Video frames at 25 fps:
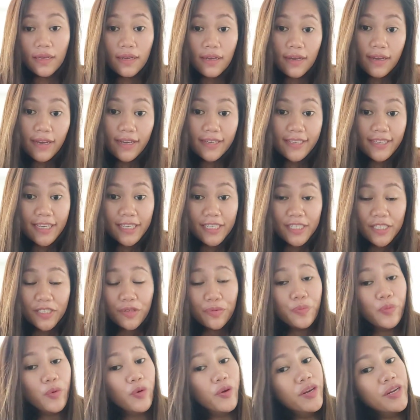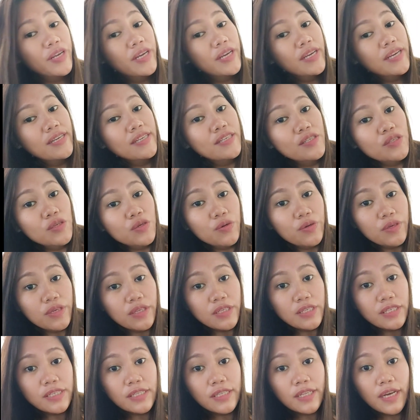Hi guys, good morning. So
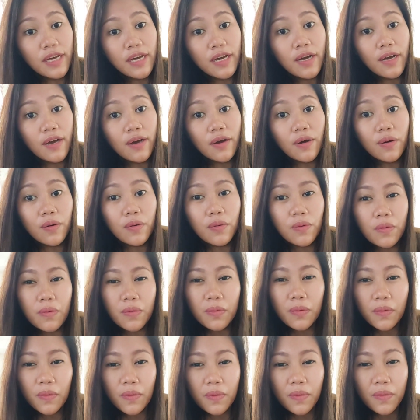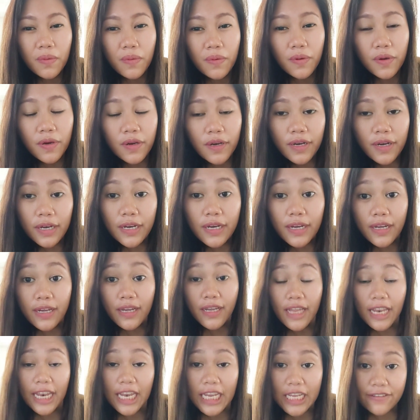it's now
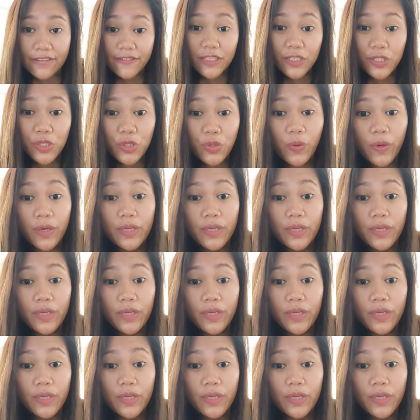11.29.